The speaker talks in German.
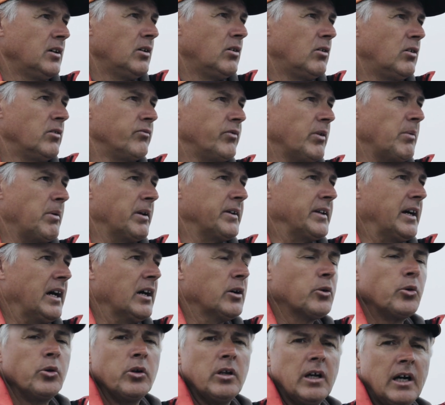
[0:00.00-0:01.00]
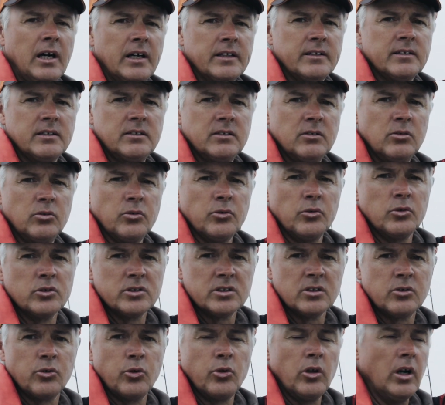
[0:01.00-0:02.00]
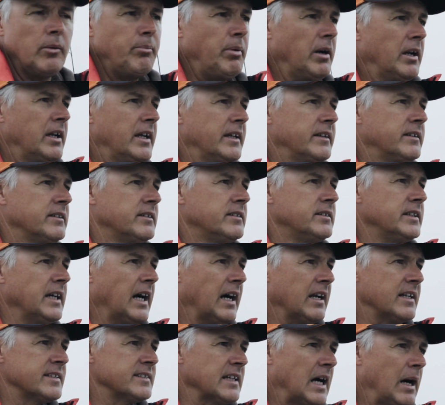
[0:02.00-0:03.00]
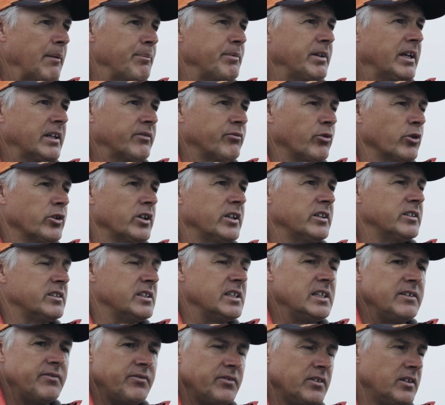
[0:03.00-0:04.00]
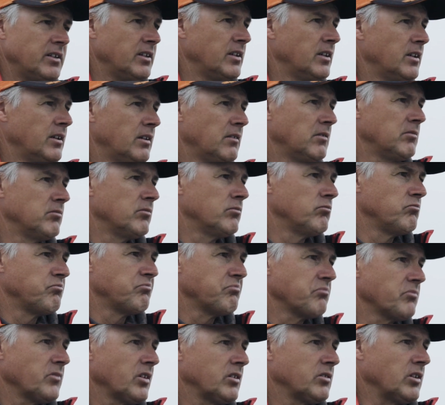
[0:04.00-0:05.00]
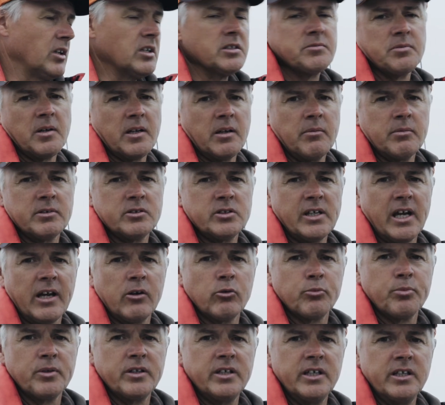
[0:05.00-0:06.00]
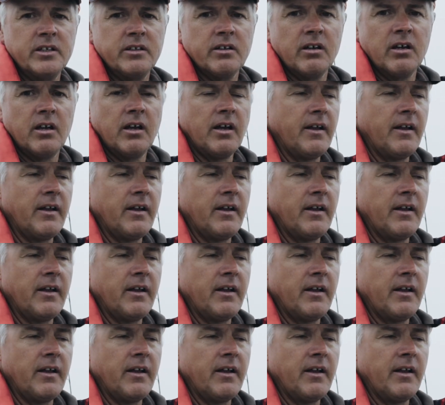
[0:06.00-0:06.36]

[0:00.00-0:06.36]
Und wenn man da Köder hat, eine große Köderpalette, die alles abdeckt von den Tiefen, dann ist man damit sehr gut bedient.